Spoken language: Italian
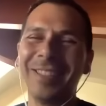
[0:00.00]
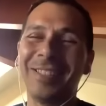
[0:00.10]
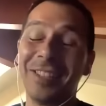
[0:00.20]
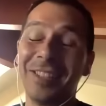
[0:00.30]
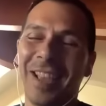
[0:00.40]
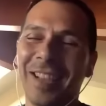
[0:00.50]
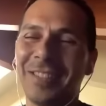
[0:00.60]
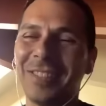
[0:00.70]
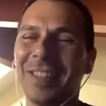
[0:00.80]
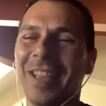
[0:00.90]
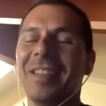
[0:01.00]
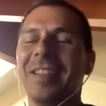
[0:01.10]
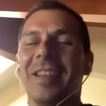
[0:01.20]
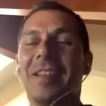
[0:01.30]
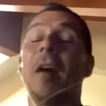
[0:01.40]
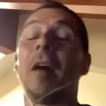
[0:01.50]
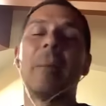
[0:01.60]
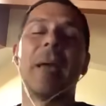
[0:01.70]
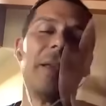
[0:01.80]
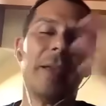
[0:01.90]
ci sta, ci sta. No,
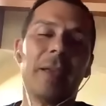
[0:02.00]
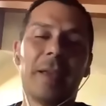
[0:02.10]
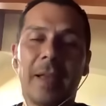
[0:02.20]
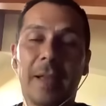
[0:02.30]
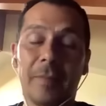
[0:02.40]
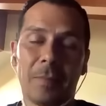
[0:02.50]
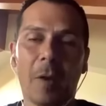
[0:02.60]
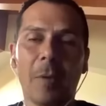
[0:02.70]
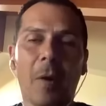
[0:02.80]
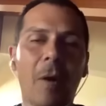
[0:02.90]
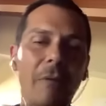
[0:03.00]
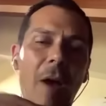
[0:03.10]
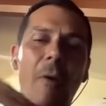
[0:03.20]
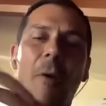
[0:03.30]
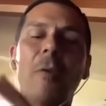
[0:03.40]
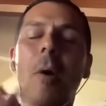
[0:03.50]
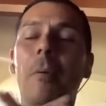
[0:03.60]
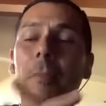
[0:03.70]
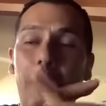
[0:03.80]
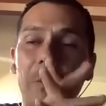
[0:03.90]
vabbè, eh, ho, ho, no, ho,
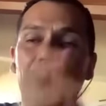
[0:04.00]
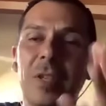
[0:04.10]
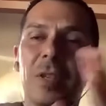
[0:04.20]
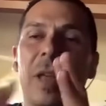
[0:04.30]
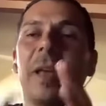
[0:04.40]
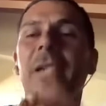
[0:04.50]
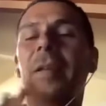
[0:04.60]
ho visto le,